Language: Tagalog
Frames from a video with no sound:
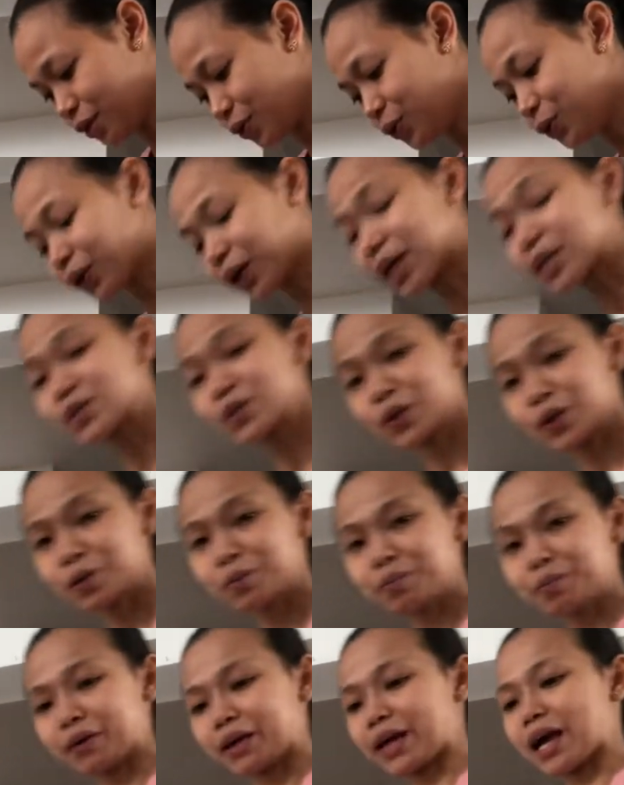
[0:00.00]
yung
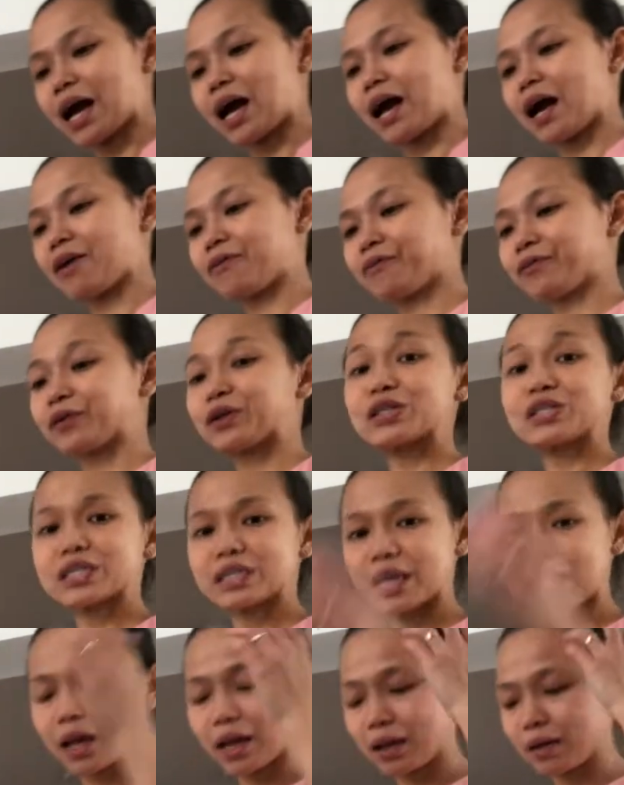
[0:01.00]
rason, kaya
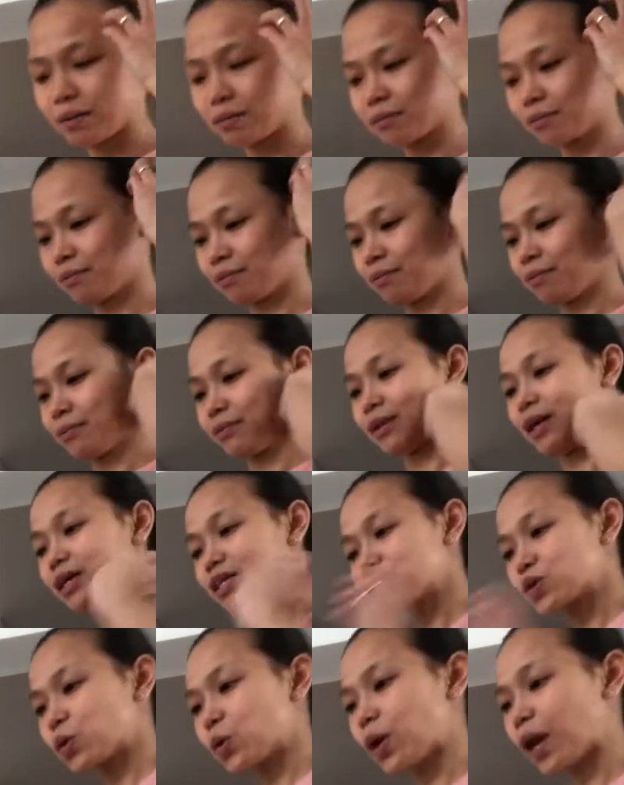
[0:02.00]
first day
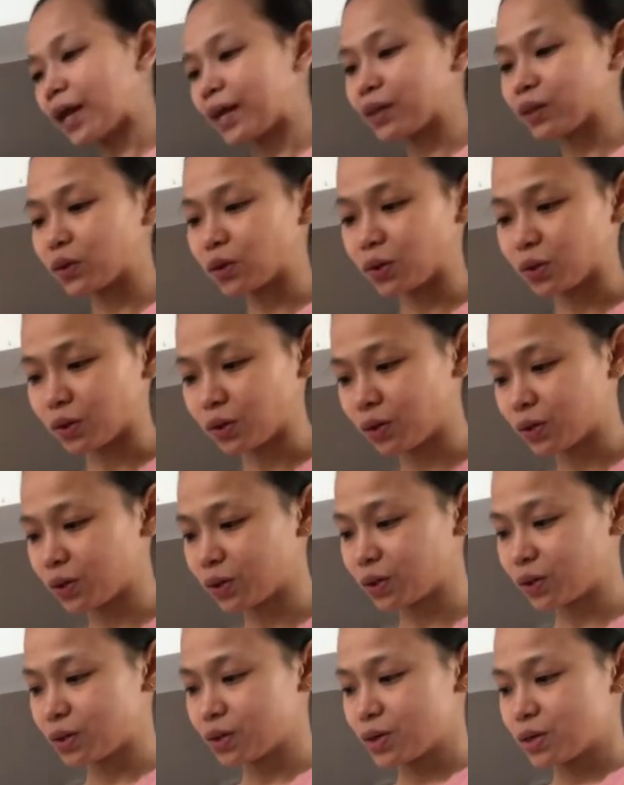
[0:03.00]
ng school ay ito.
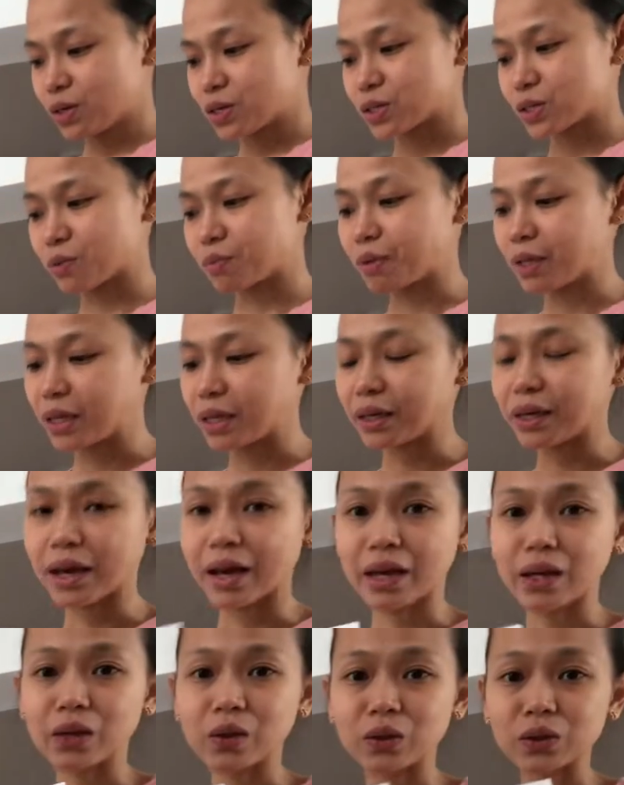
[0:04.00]
So,
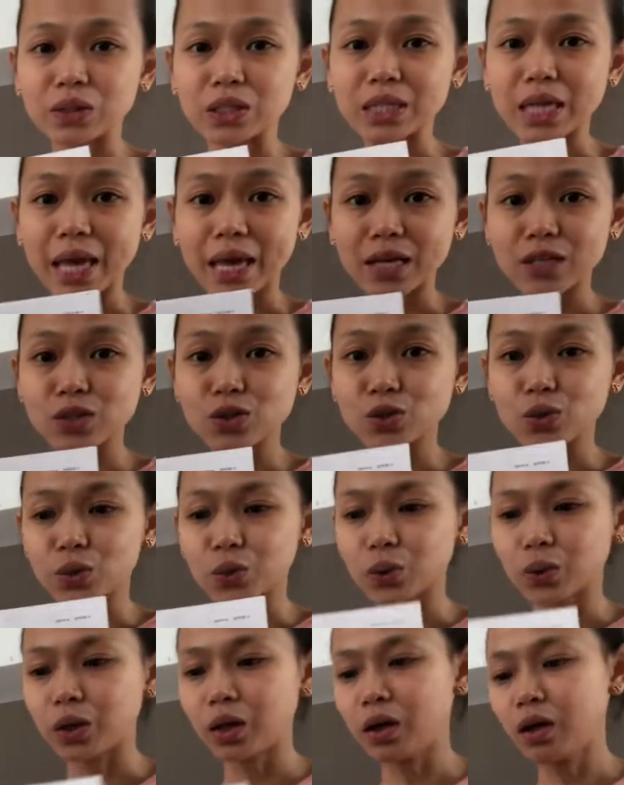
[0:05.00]
binigay yung
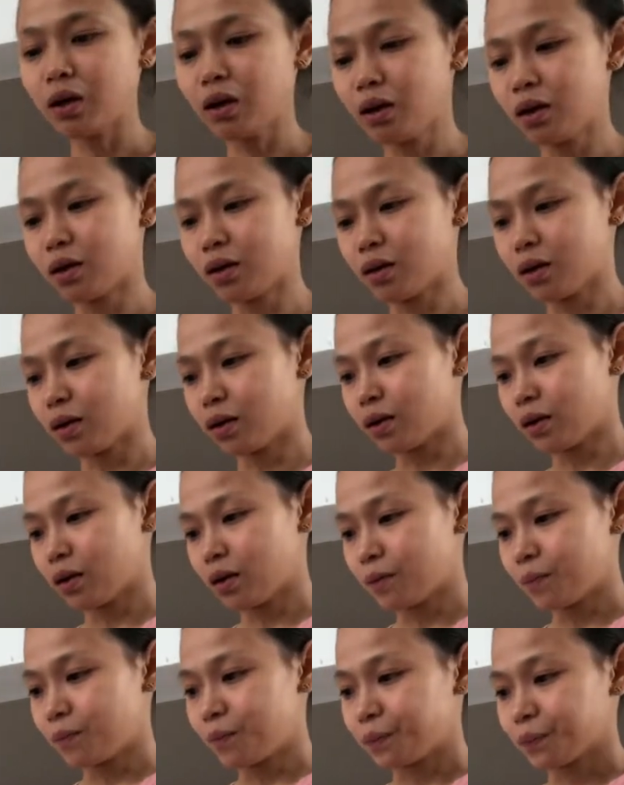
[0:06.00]
schedule.
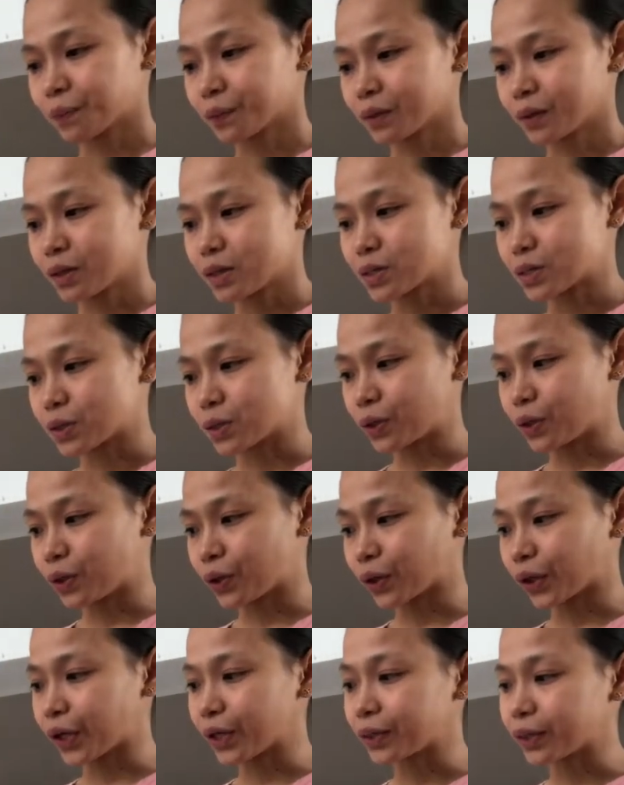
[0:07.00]
So,
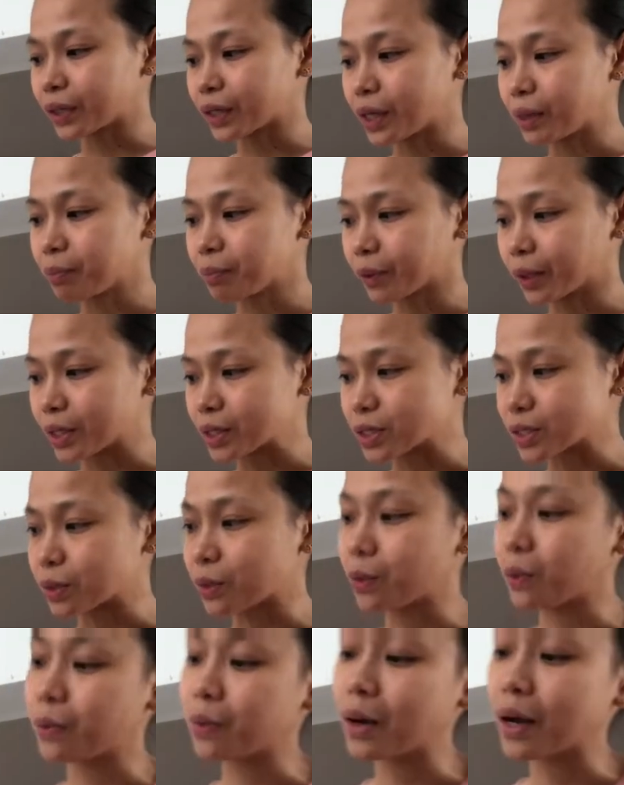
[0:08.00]
there are three parts.
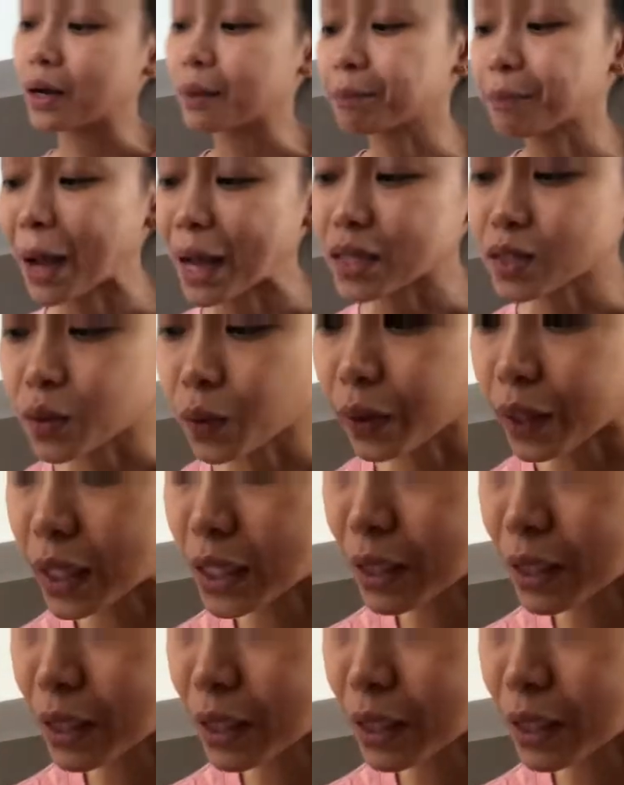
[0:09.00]
So, ang pasok